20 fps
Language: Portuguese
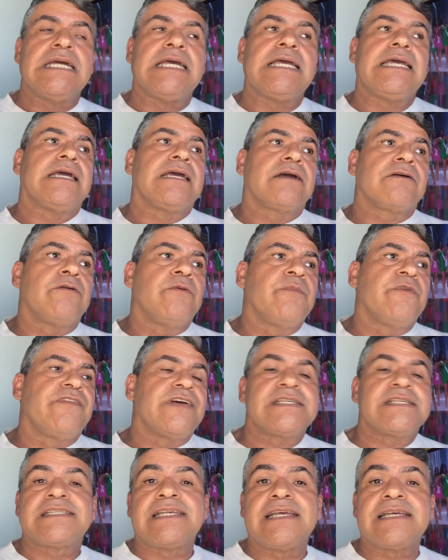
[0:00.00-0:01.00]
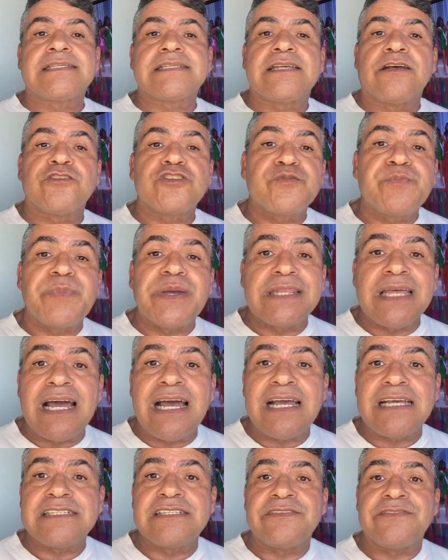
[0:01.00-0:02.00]
É, como vai ser essa
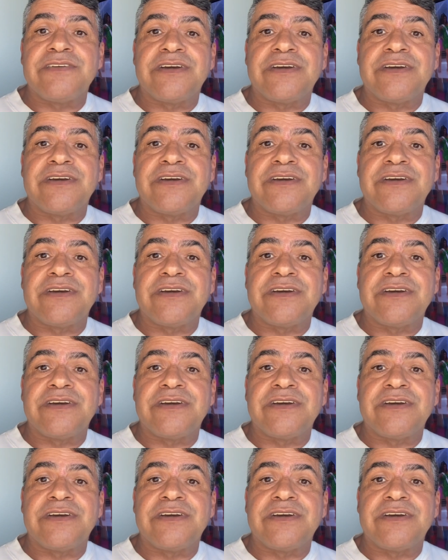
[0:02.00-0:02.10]
hospedagem?